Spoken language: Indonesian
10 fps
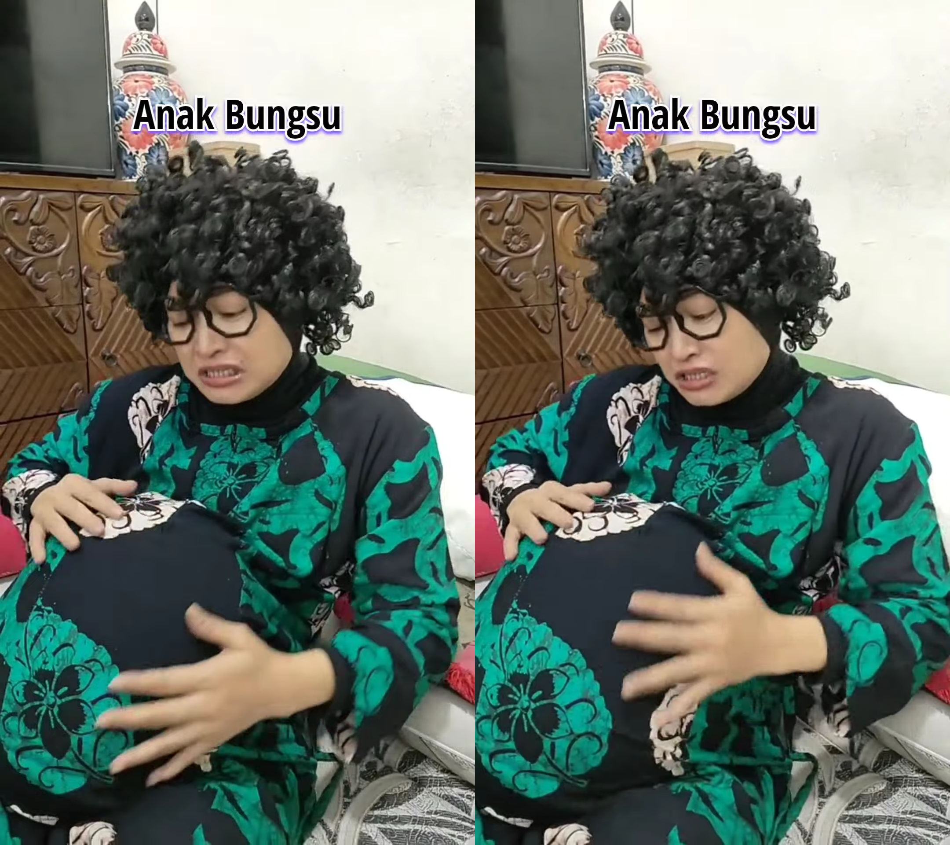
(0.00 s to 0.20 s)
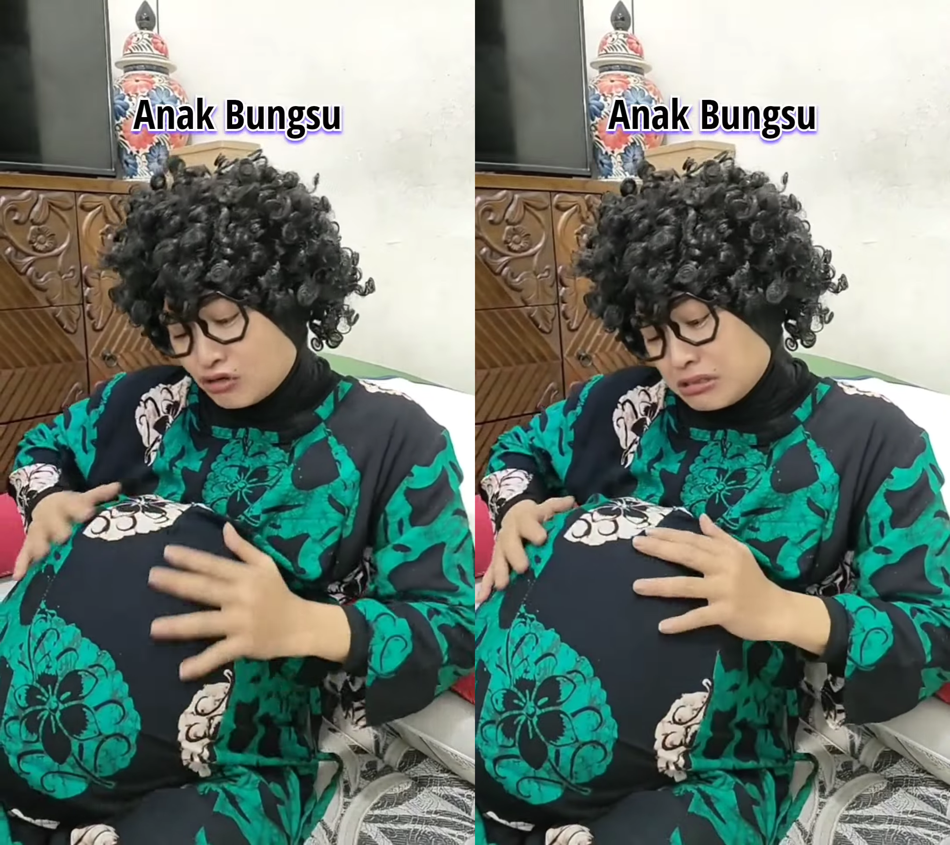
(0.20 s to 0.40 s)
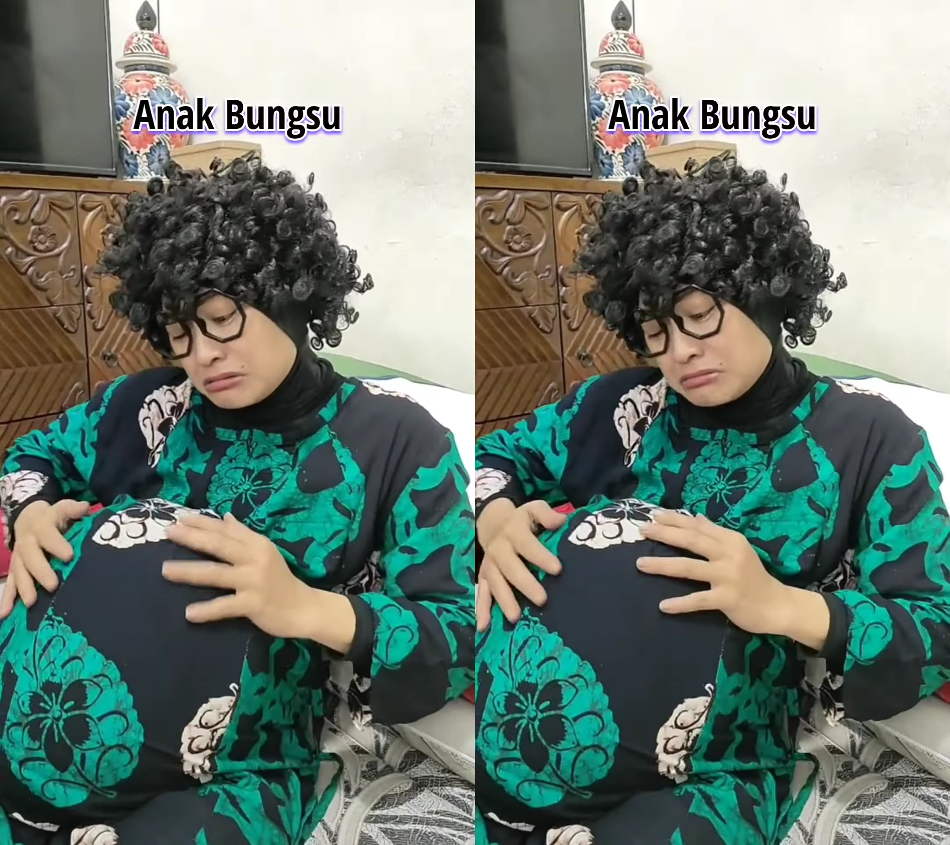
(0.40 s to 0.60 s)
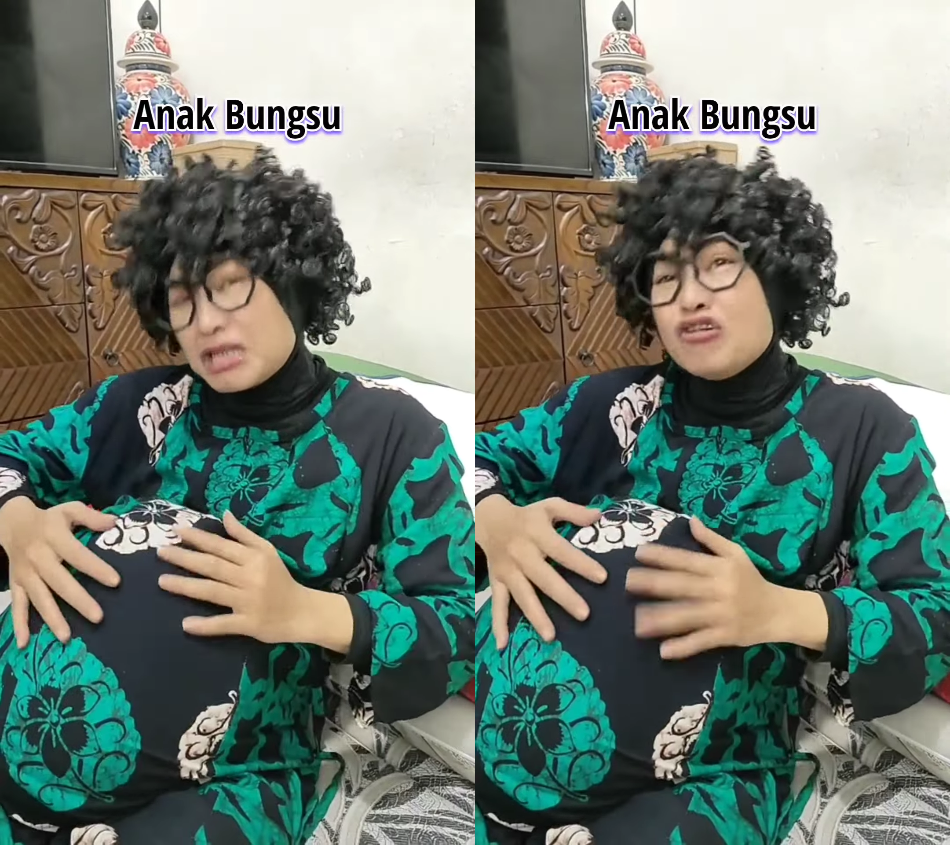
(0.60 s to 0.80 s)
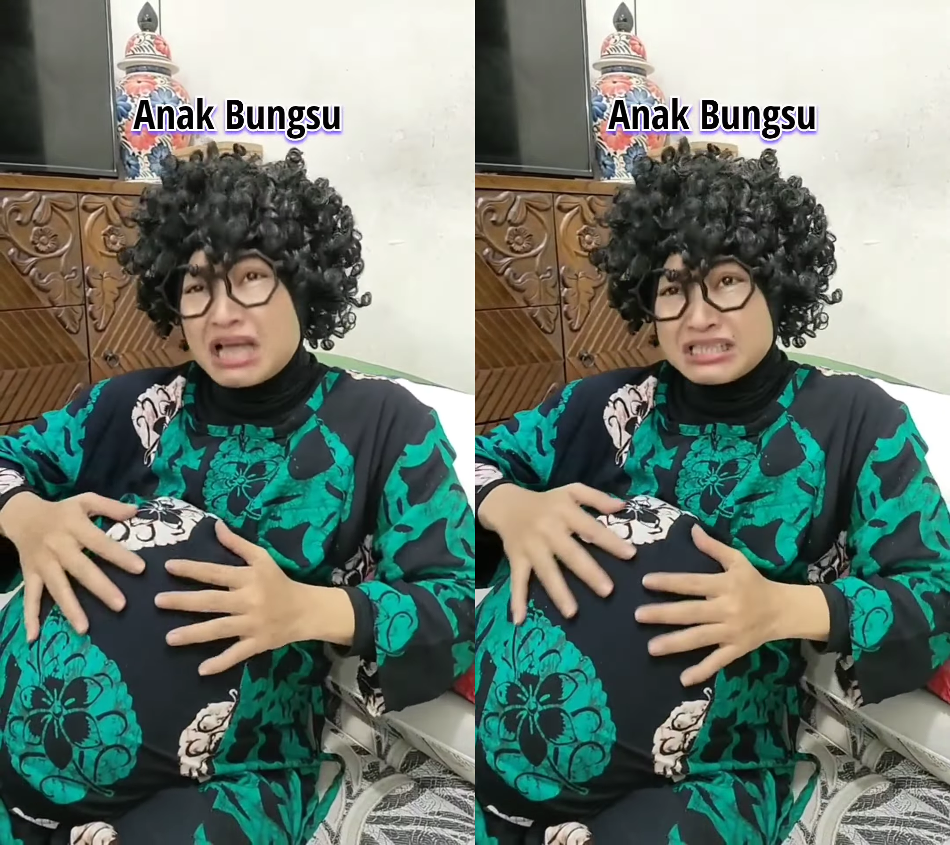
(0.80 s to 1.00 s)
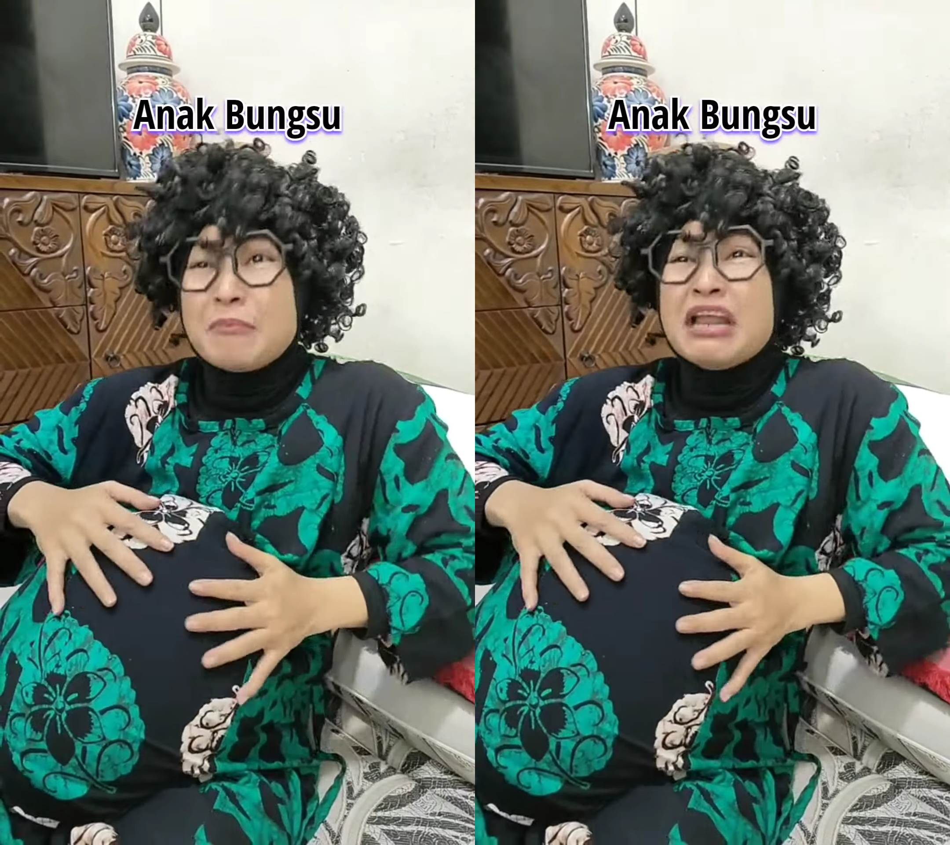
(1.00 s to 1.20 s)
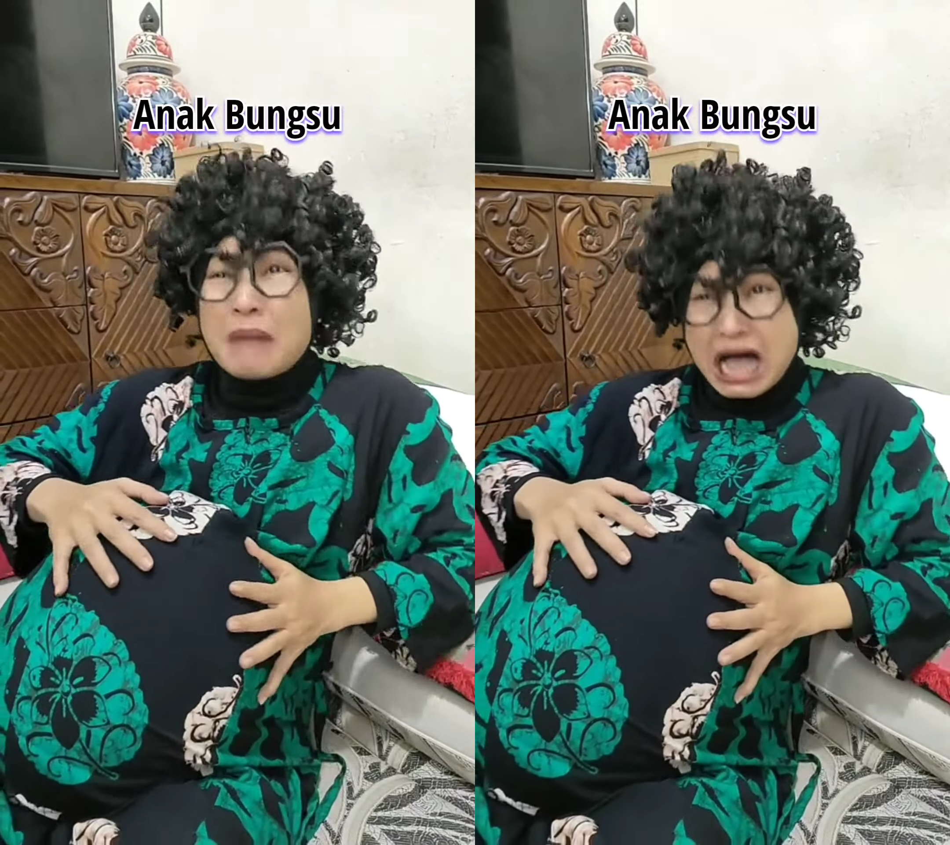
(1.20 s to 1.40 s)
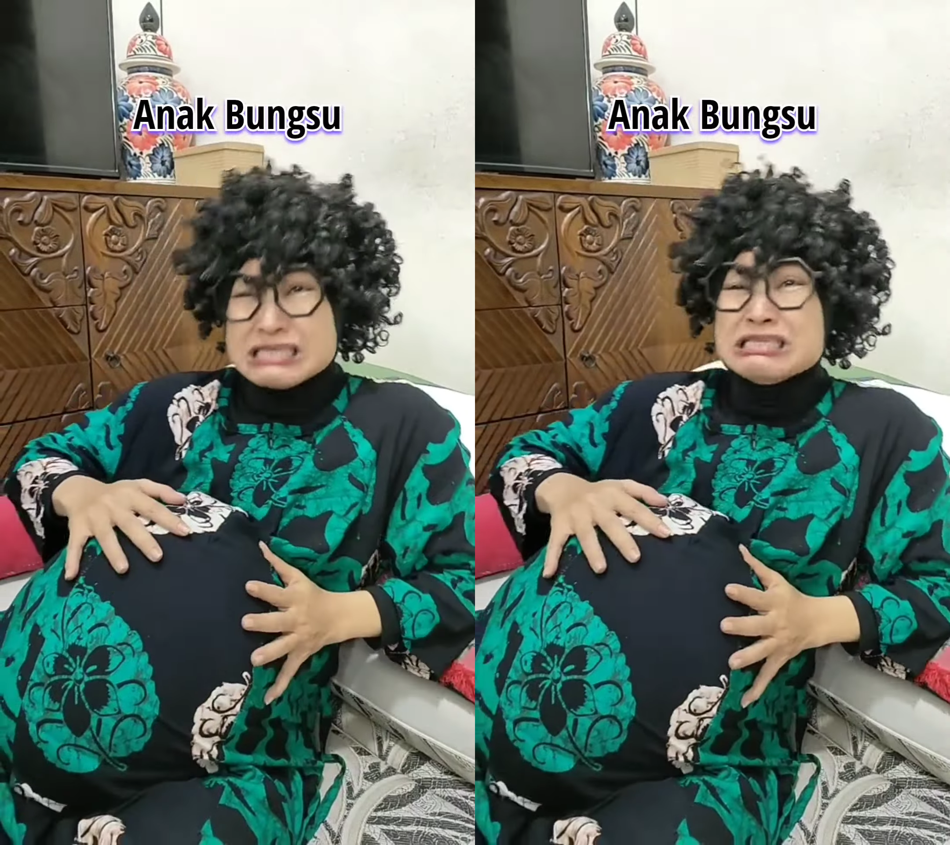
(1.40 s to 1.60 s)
Terus hidungnya jangan sampai lepas.